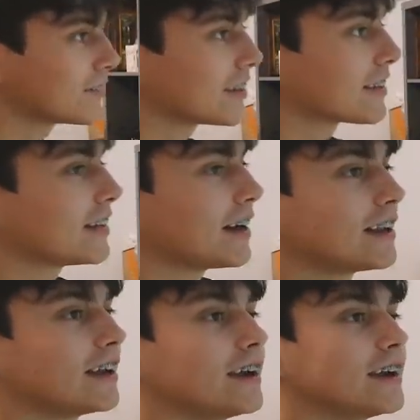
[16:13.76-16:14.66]
i tak
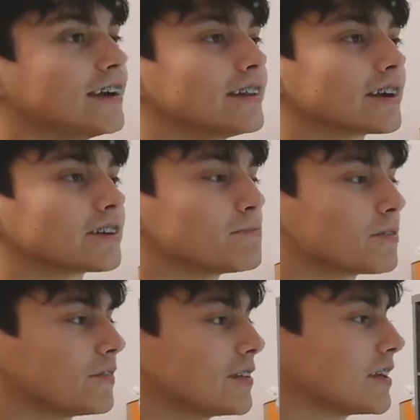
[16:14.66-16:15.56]
dalej. Tak się
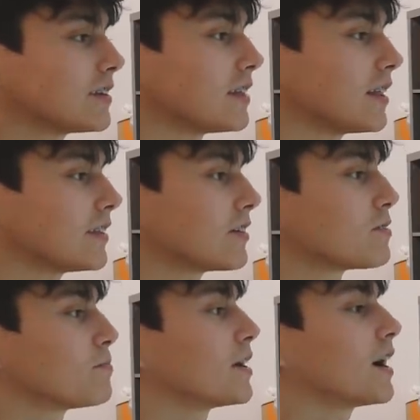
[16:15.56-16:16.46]
poświęcacie dla tej
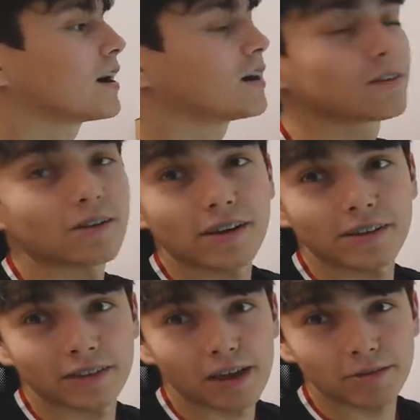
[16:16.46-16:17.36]
grupy, a
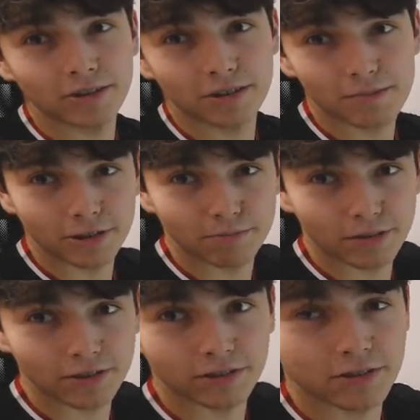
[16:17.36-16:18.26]
ogórki znam też chyba od
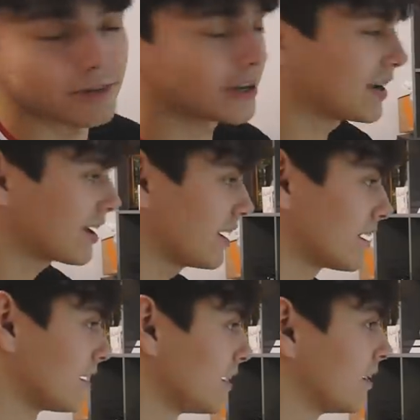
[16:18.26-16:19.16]
początku mojej
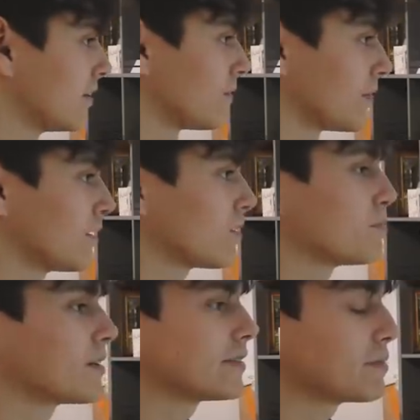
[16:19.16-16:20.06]
kariery. Ją
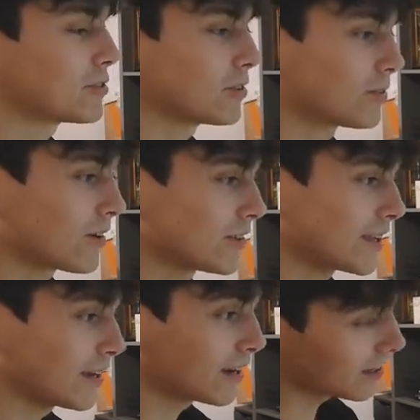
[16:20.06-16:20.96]
chyba znam już od
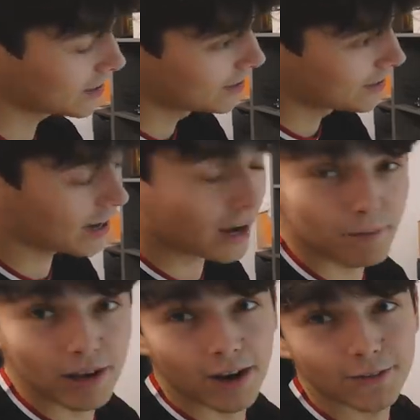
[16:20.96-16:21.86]
urodzenia, a
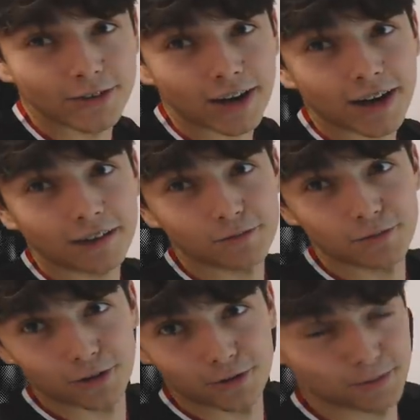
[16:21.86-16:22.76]
Kamila Owczarka, no
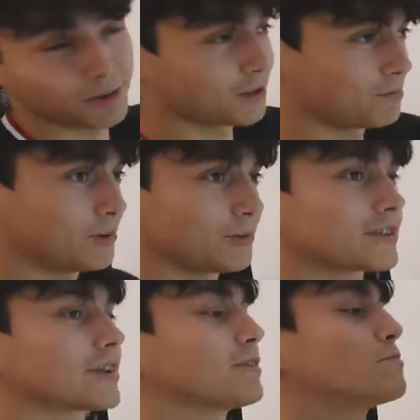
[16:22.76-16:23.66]
mój ulubiony
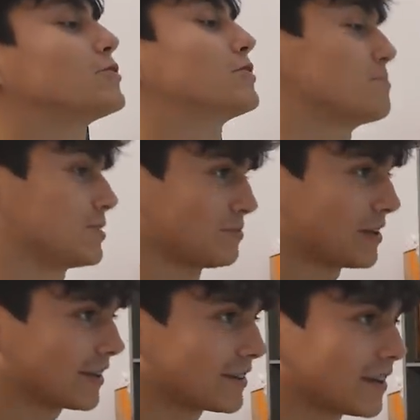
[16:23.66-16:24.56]
user, no musi być u
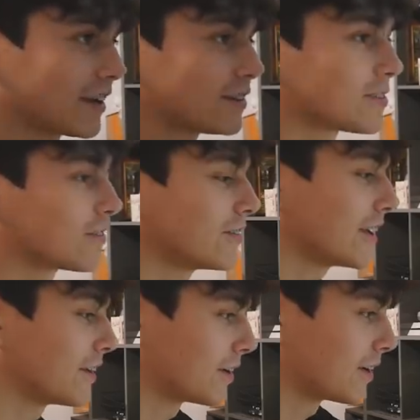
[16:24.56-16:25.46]
mnie na ścianie, drukuję jej.